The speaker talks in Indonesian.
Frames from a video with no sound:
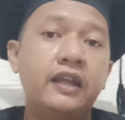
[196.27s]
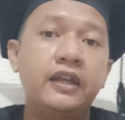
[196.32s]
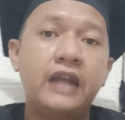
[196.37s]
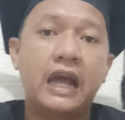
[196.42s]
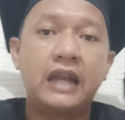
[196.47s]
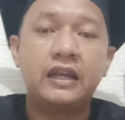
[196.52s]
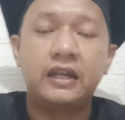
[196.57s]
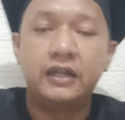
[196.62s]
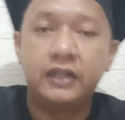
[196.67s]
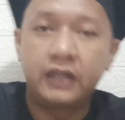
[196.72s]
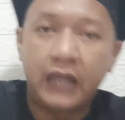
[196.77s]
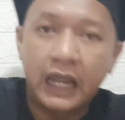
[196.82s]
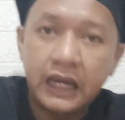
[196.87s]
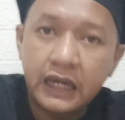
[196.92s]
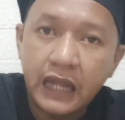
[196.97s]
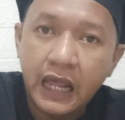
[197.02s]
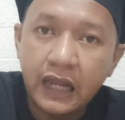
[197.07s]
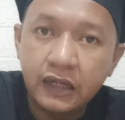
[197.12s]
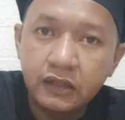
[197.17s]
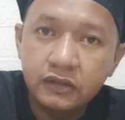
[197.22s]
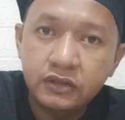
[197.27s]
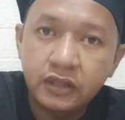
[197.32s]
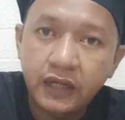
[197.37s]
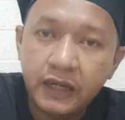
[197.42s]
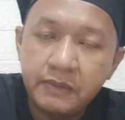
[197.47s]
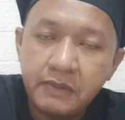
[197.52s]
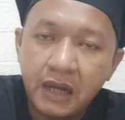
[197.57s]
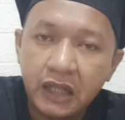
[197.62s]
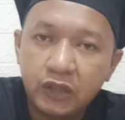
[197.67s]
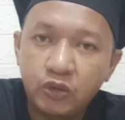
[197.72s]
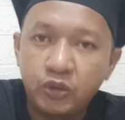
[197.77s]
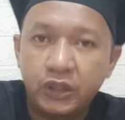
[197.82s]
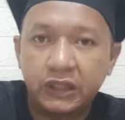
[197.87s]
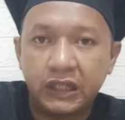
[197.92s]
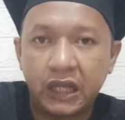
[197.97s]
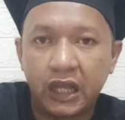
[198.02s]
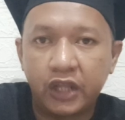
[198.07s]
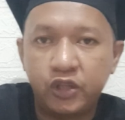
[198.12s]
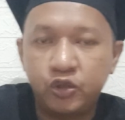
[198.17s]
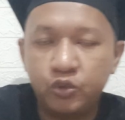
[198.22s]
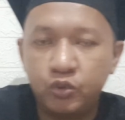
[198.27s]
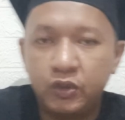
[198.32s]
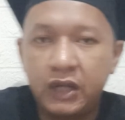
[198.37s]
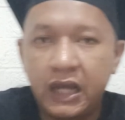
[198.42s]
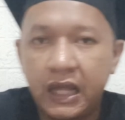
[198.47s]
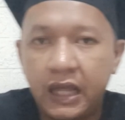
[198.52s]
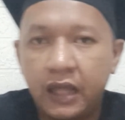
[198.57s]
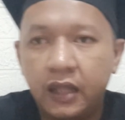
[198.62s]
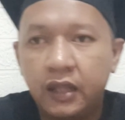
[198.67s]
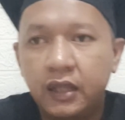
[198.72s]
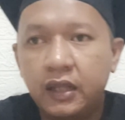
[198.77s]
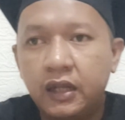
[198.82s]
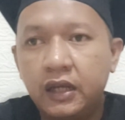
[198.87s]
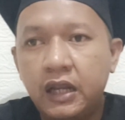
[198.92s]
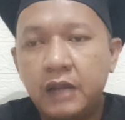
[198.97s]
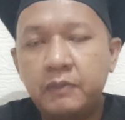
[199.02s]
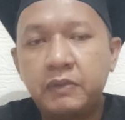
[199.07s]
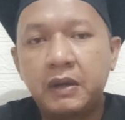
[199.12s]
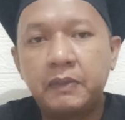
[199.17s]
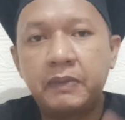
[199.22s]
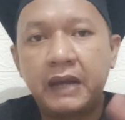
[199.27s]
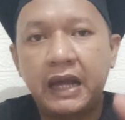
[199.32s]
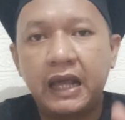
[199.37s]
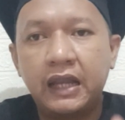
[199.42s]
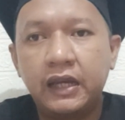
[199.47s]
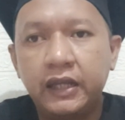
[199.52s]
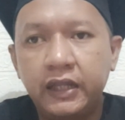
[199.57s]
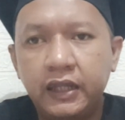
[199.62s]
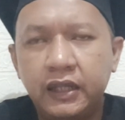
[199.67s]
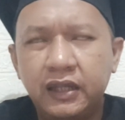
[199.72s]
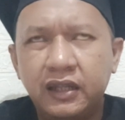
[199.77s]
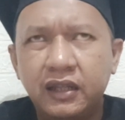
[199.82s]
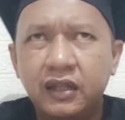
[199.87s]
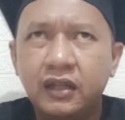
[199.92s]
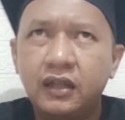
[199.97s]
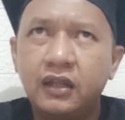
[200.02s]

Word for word: dia ada di kanan, sering banget tuh di tengah juga dan berapa kali